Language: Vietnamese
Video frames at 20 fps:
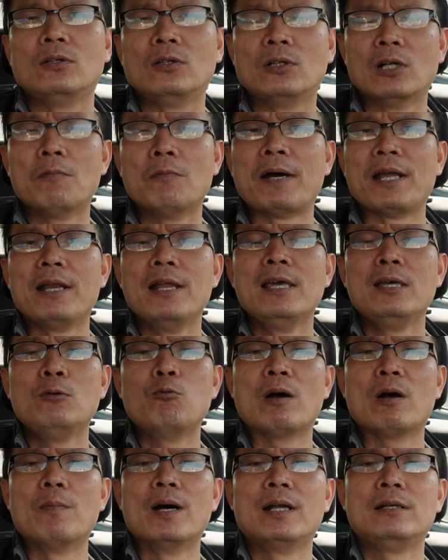nó phải đi
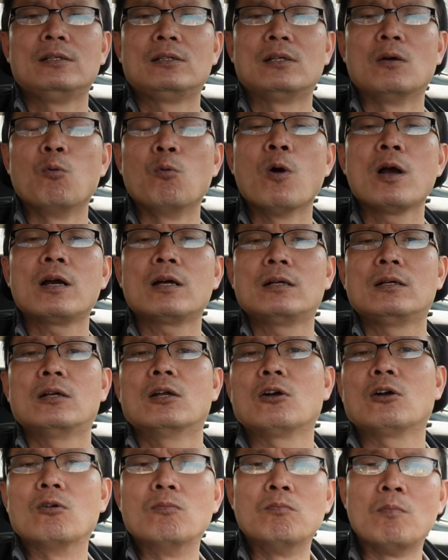qua bên Trung Quốc
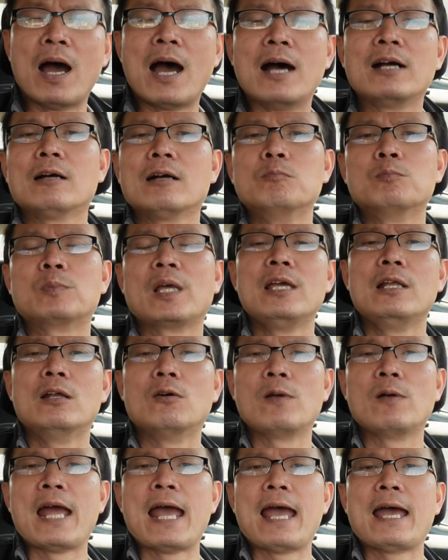nó cũng mở công ty
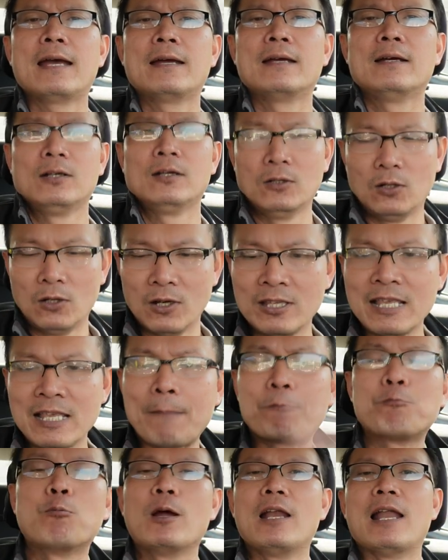đầu ra rồi nó
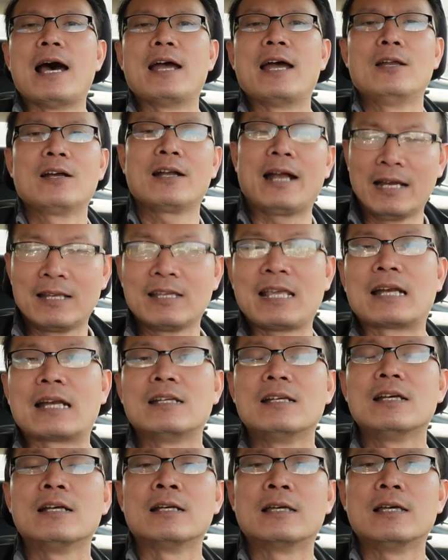nhập về lại nó cạnh tranh
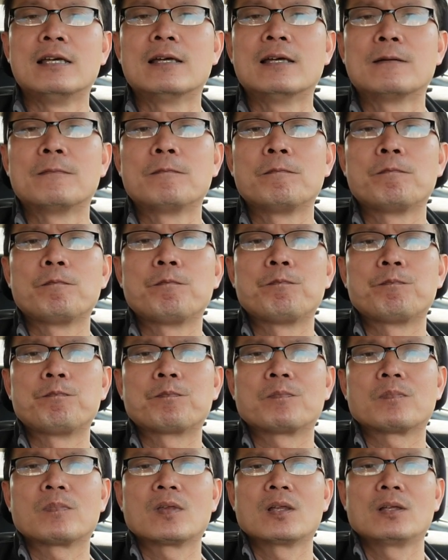với thằng kia
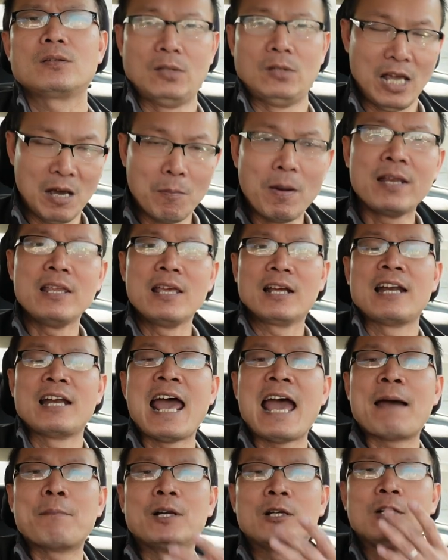thì ở bên Việt
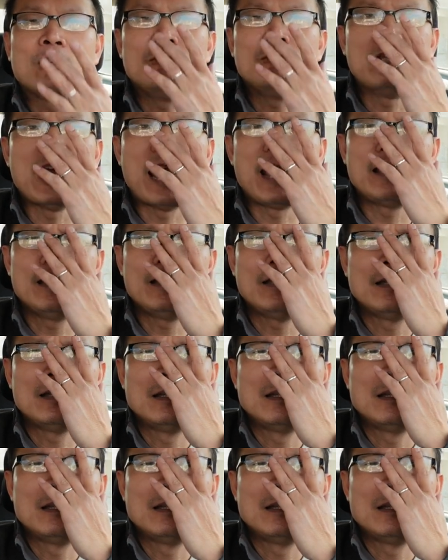Nam mình cũng vậy